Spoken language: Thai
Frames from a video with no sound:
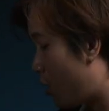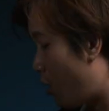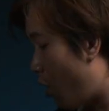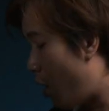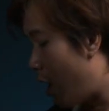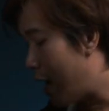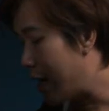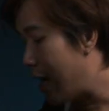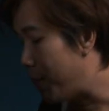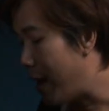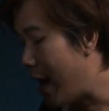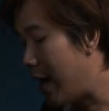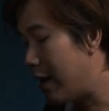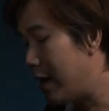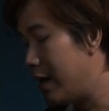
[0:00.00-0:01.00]
ก็อันดับ
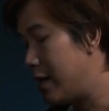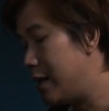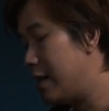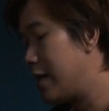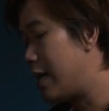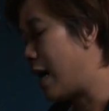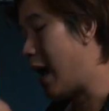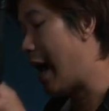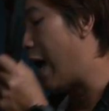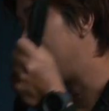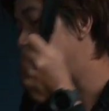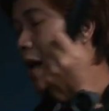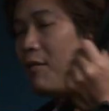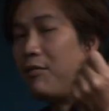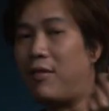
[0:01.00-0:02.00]
แรกเลยคือขา
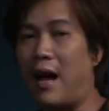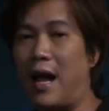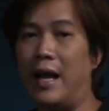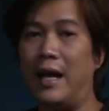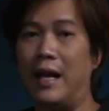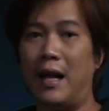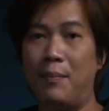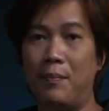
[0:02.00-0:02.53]
ตั้งไฟนะค